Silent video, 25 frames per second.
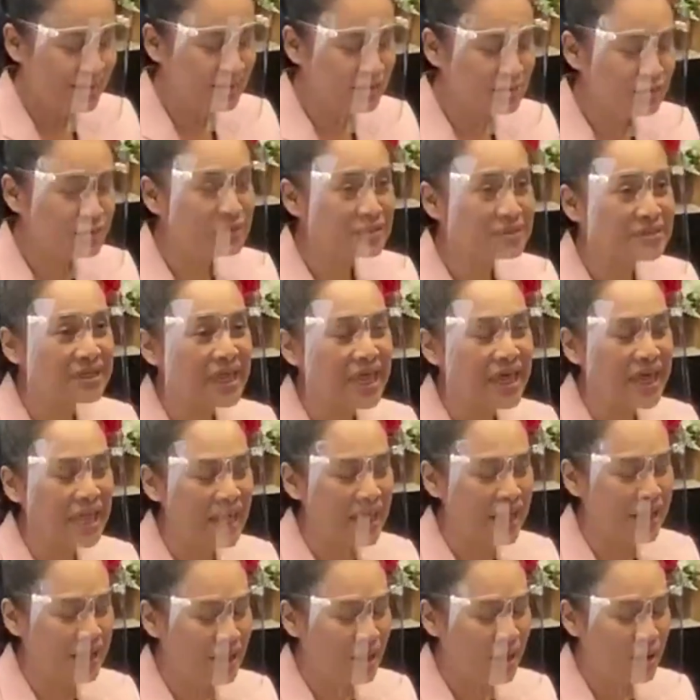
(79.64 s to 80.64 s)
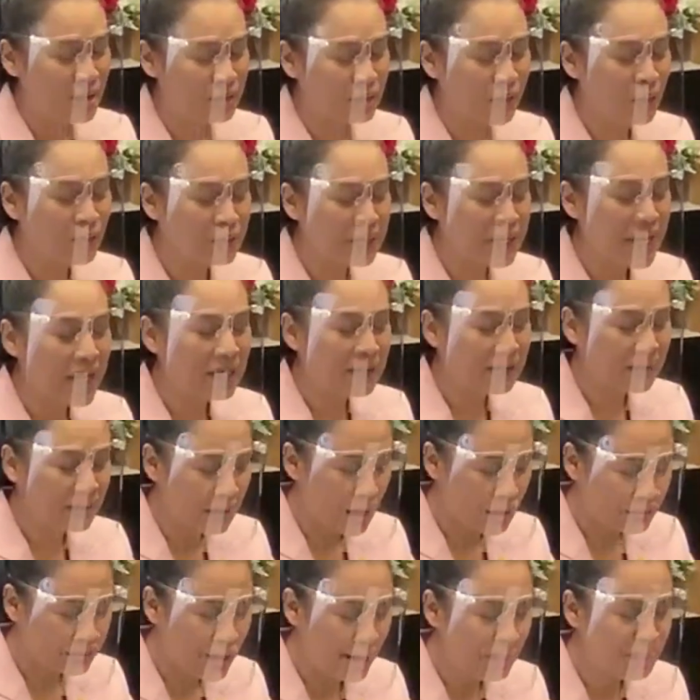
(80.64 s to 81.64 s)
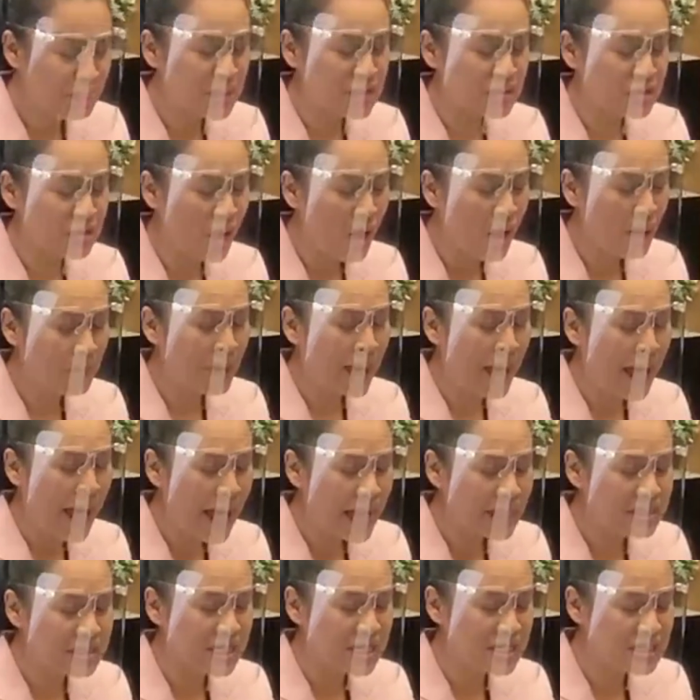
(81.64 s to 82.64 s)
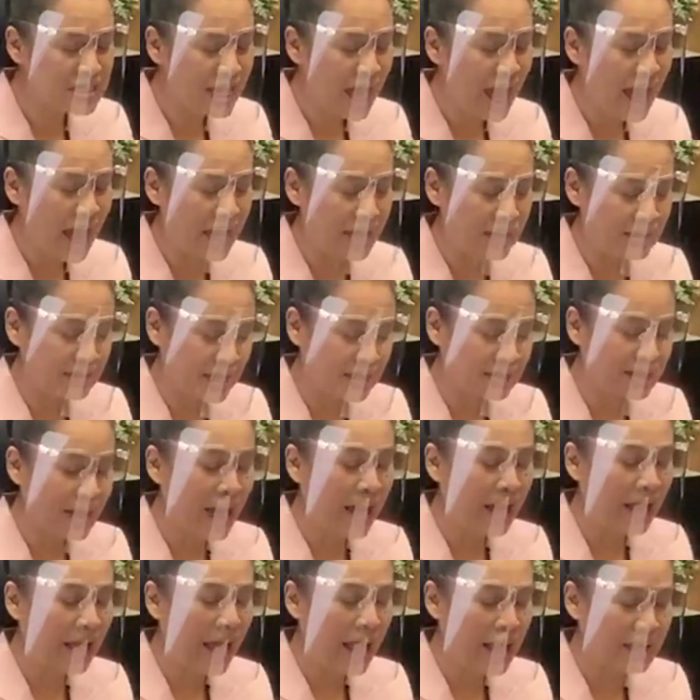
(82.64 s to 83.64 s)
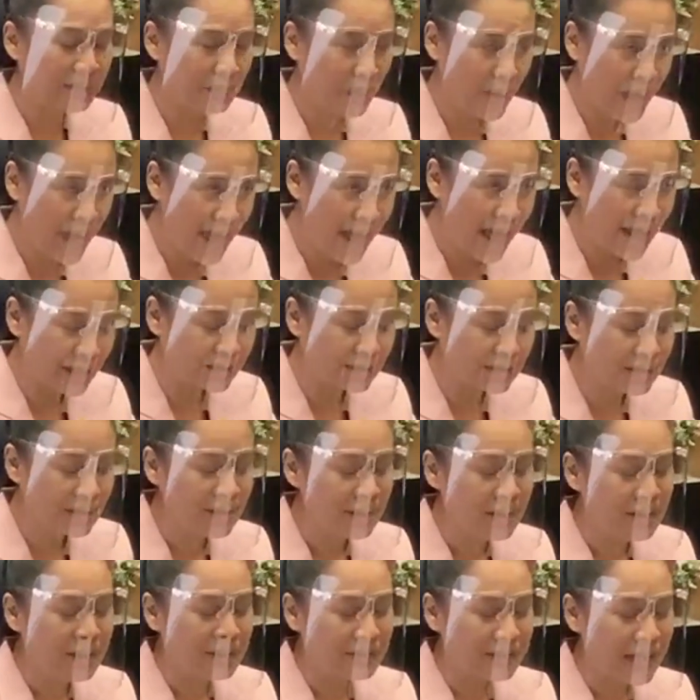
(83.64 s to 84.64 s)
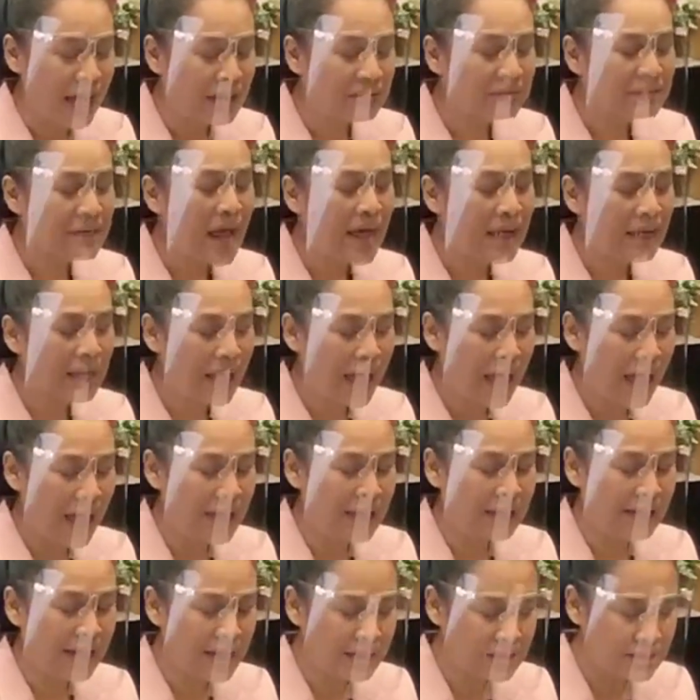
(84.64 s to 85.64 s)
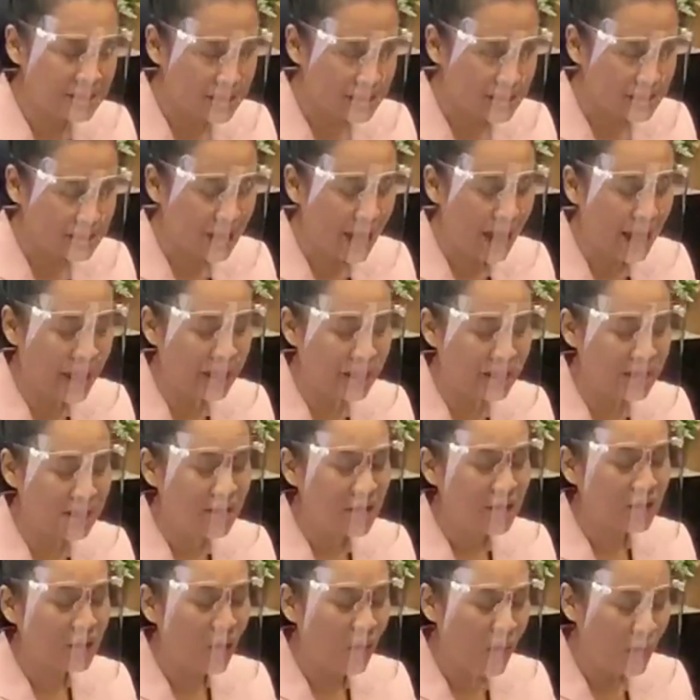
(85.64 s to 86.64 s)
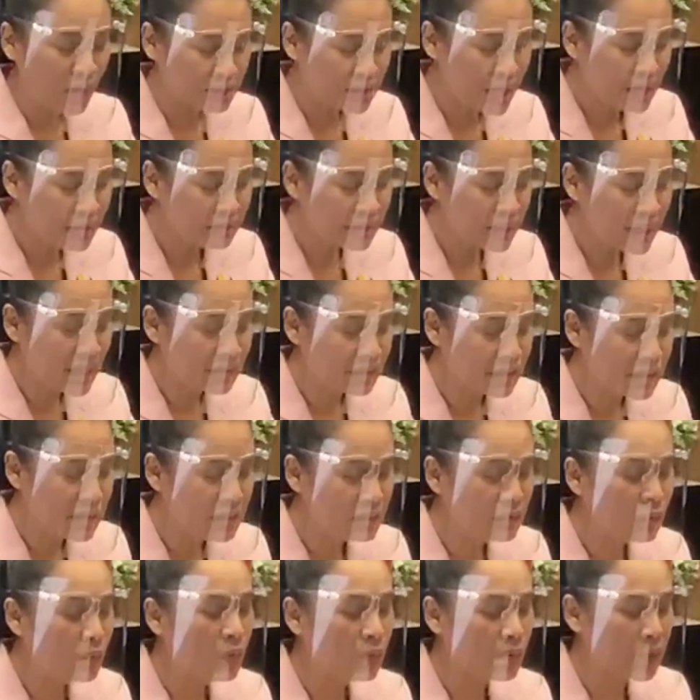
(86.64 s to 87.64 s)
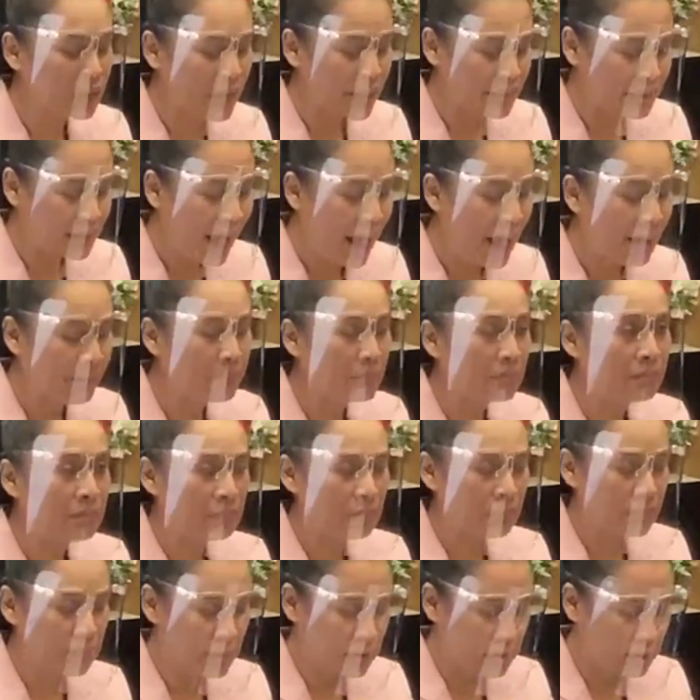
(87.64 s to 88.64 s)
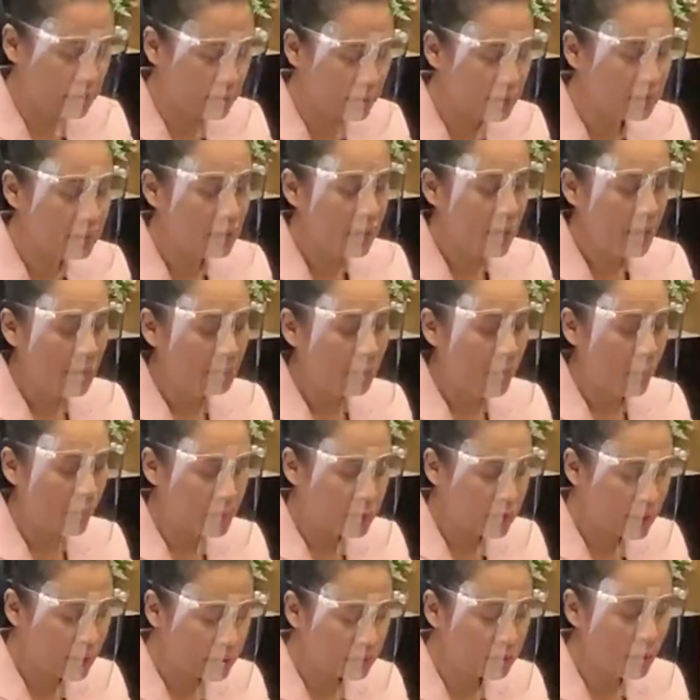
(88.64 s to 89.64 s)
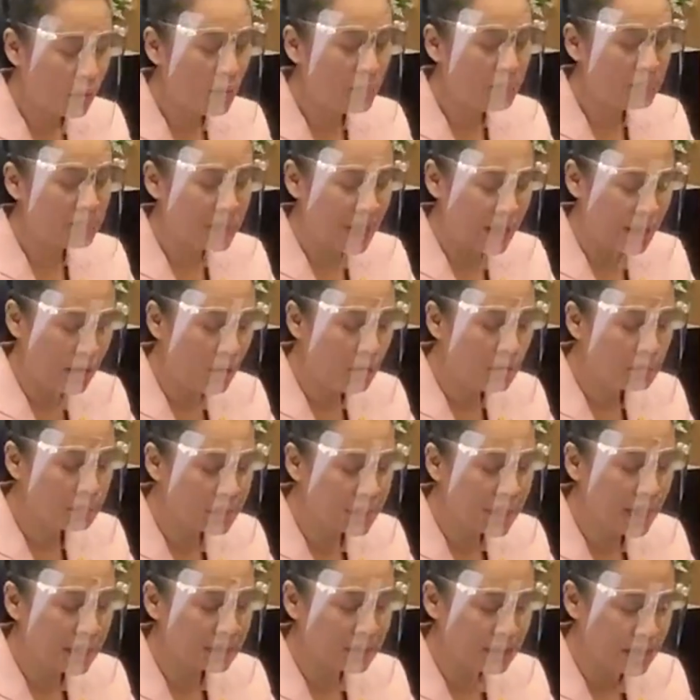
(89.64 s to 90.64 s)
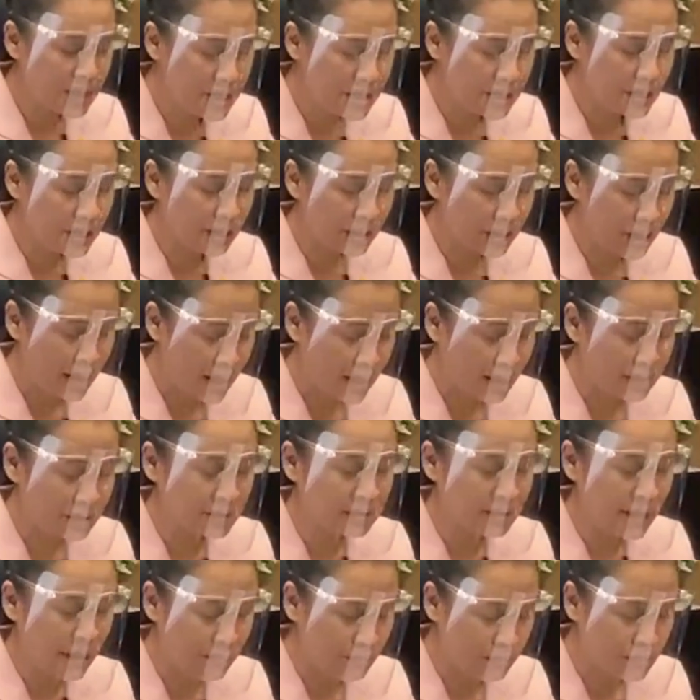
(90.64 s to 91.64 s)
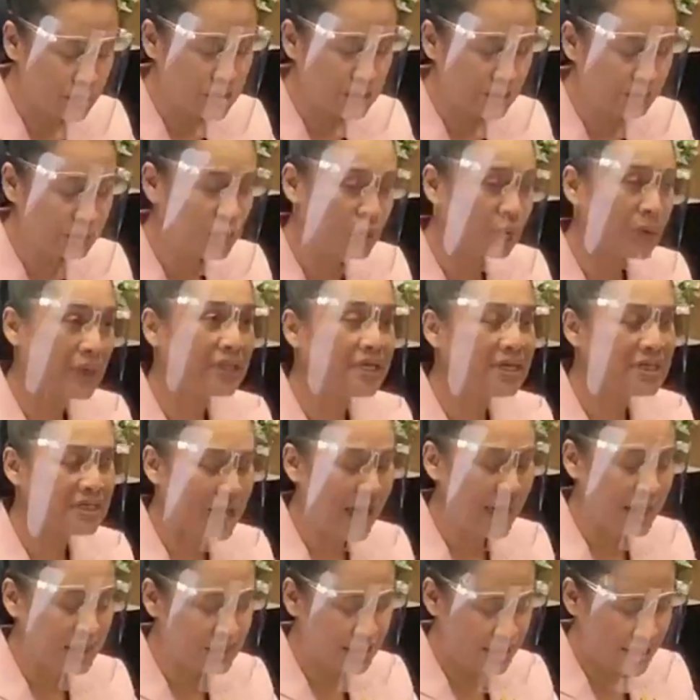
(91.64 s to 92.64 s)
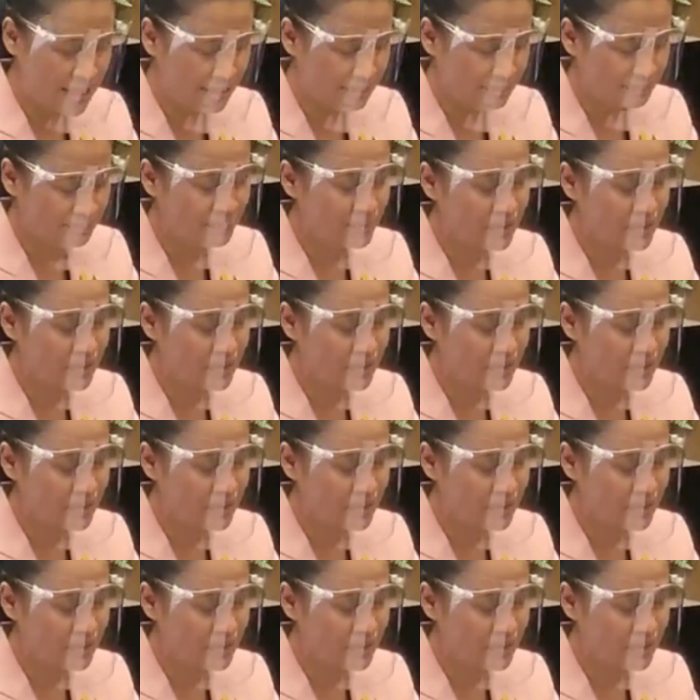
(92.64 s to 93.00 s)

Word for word: 1.4 โรงเรียนรับผิดชอบค่าใช้จ่ายในทางการแพทย์ทั้งร่างกายและจิตใจของนักเรียนที่ถูกกระทำหรือผลกระทบในห้องเรียนที่เกิดเหตุเต็มจำนวนที่จ่ายจริง